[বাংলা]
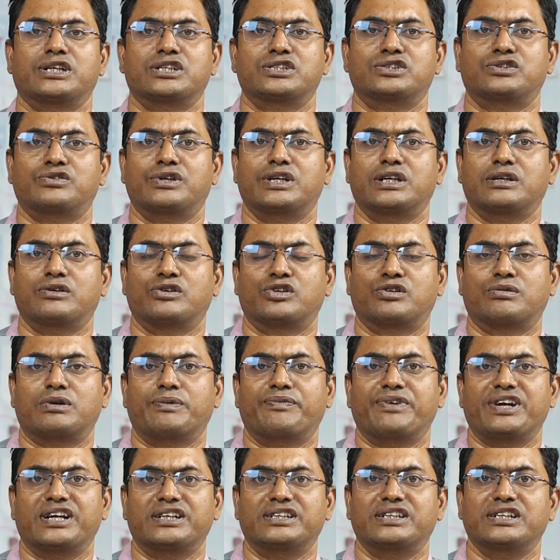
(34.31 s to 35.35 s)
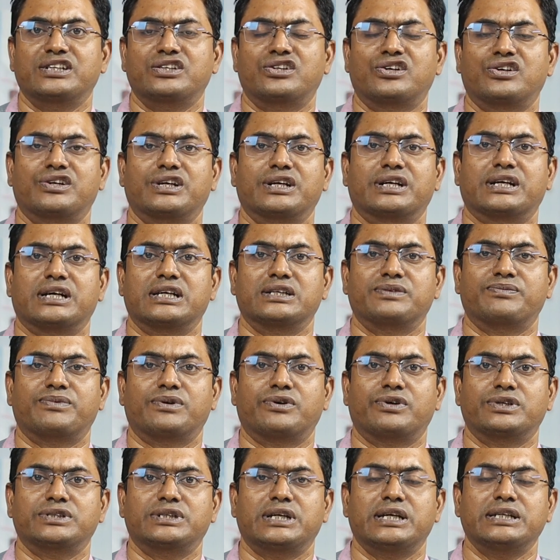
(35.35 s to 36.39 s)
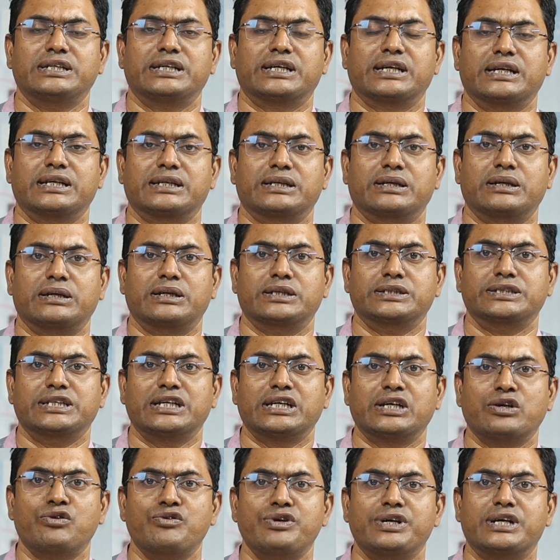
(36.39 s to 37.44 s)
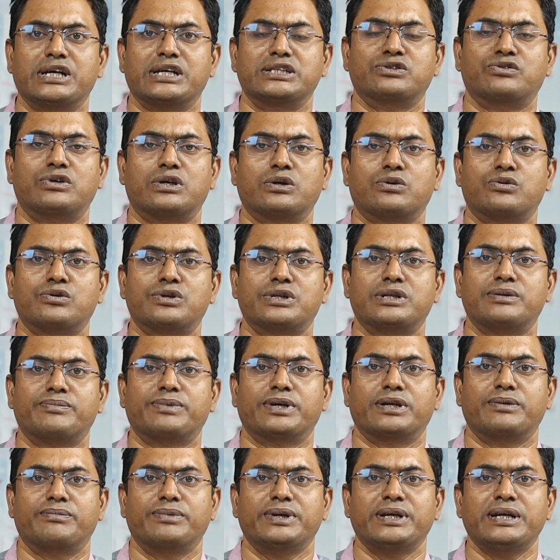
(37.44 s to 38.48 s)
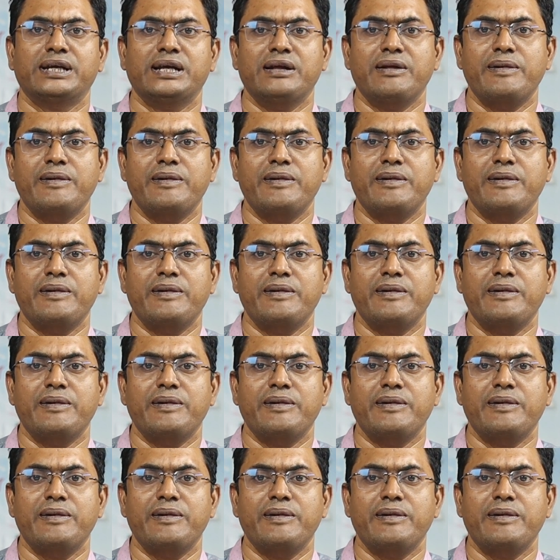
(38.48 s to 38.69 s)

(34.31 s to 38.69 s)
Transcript: রেস্টুরেন্ট অথবা ফ্যাক্টরি ধরনের কাজ পাওয়া যায় যেখানে যে কেউই কাজগুলো করতে পারবে